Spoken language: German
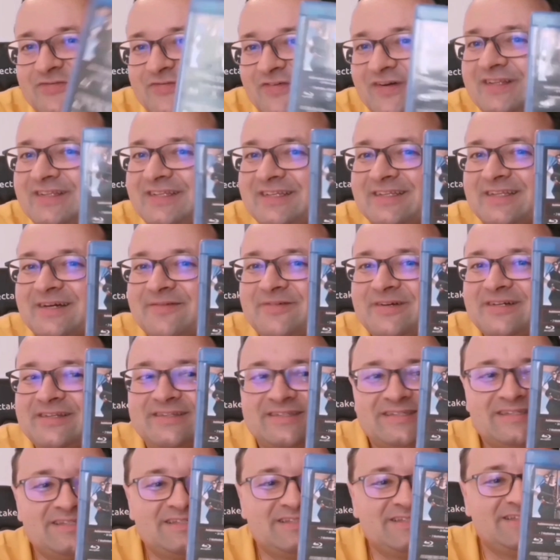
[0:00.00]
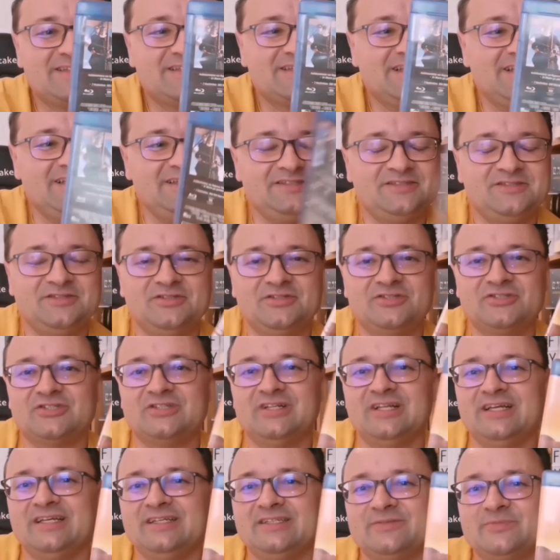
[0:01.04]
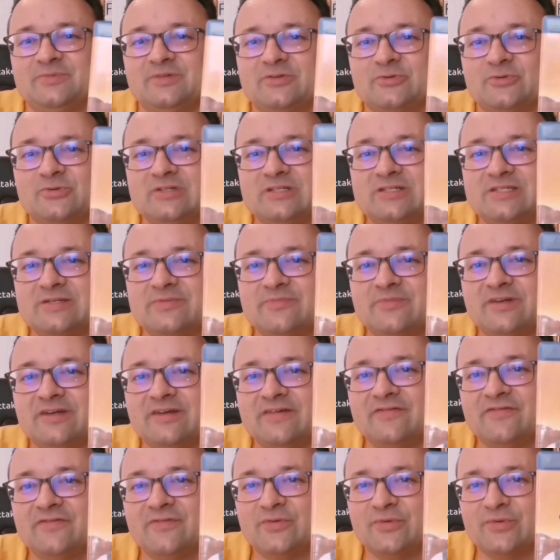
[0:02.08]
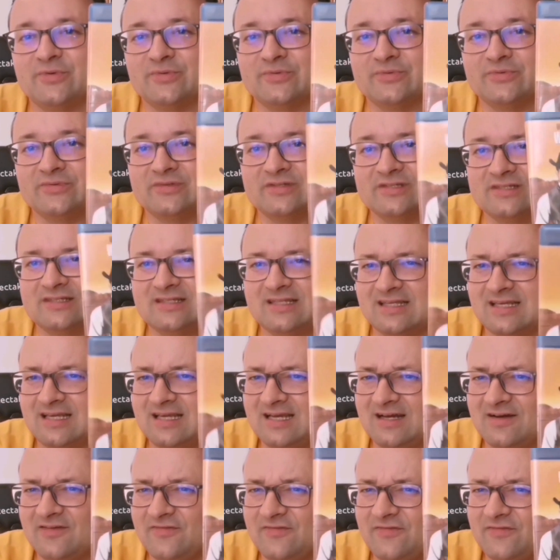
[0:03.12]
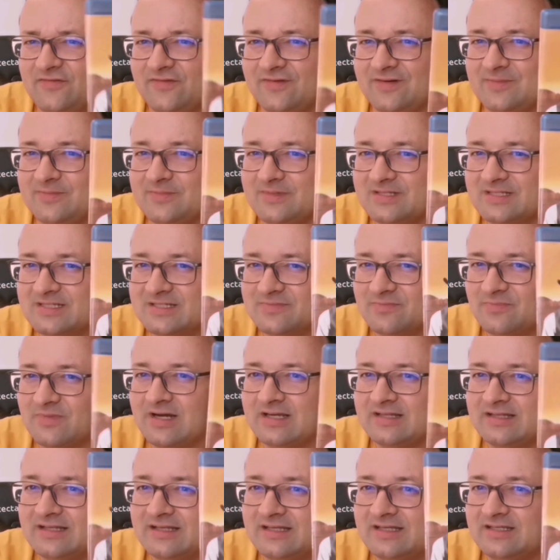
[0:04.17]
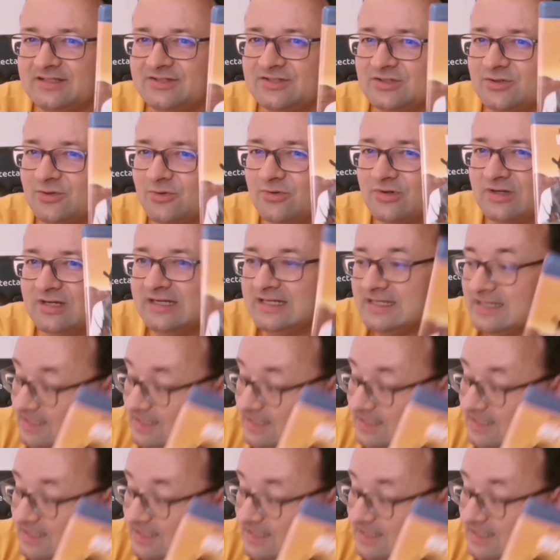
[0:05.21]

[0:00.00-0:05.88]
Also ich fand ihn damals echt nicht schlecht mit Will Smith und der Film ist, meine ich,